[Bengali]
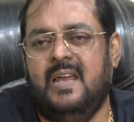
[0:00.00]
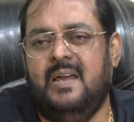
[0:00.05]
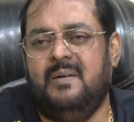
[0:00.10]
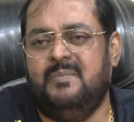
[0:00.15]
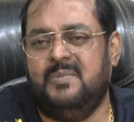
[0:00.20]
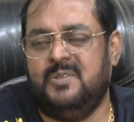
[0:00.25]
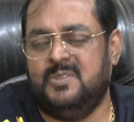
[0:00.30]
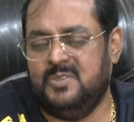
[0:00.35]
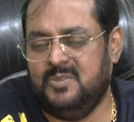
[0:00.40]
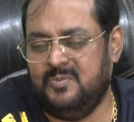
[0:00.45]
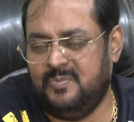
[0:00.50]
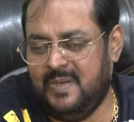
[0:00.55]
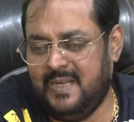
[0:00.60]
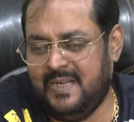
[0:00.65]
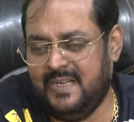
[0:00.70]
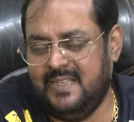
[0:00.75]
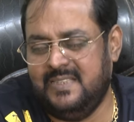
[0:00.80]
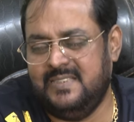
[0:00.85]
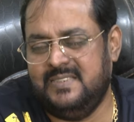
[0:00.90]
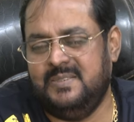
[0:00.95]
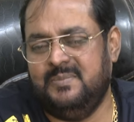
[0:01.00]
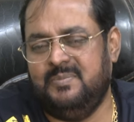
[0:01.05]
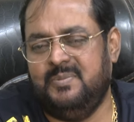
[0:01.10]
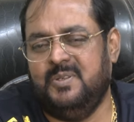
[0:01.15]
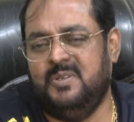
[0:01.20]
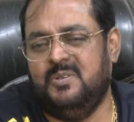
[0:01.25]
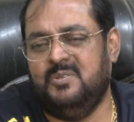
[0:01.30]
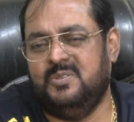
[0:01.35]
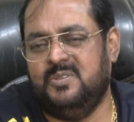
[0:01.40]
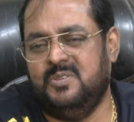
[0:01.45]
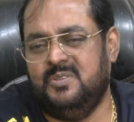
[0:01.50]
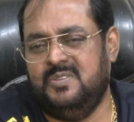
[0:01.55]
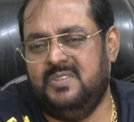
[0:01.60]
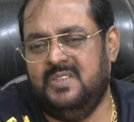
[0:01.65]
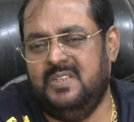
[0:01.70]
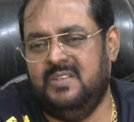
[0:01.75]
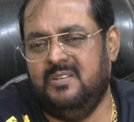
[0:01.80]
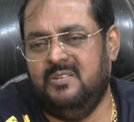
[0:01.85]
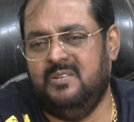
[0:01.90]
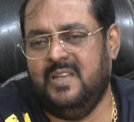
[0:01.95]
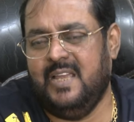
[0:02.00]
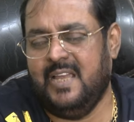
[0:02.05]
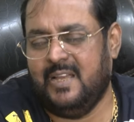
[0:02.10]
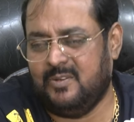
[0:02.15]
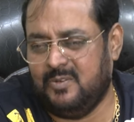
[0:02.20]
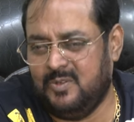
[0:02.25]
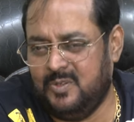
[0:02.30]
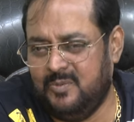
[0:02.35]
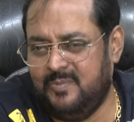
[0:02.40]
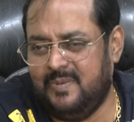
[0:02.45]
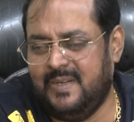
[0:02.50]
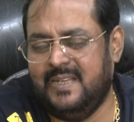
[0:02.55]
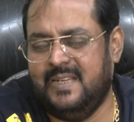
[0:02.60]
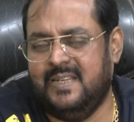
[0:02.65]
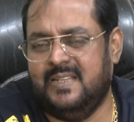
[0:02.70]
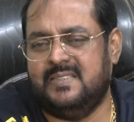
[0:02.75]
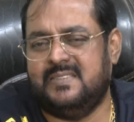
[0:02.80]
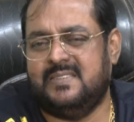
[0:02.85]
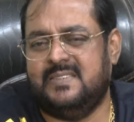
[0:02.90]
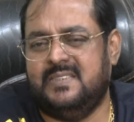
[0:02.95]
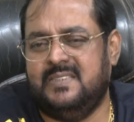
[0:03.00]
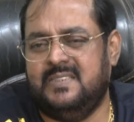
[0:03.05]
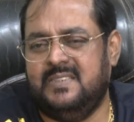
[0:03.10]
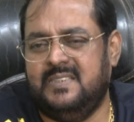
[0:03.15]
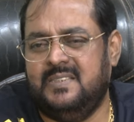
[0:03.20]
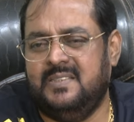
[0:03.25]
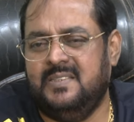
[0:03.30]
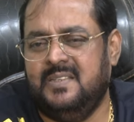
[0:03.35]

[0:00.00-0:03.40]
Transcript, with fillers: আমরা তো বানাইছি বিগত দিনেও এখনও বানাচ্ছি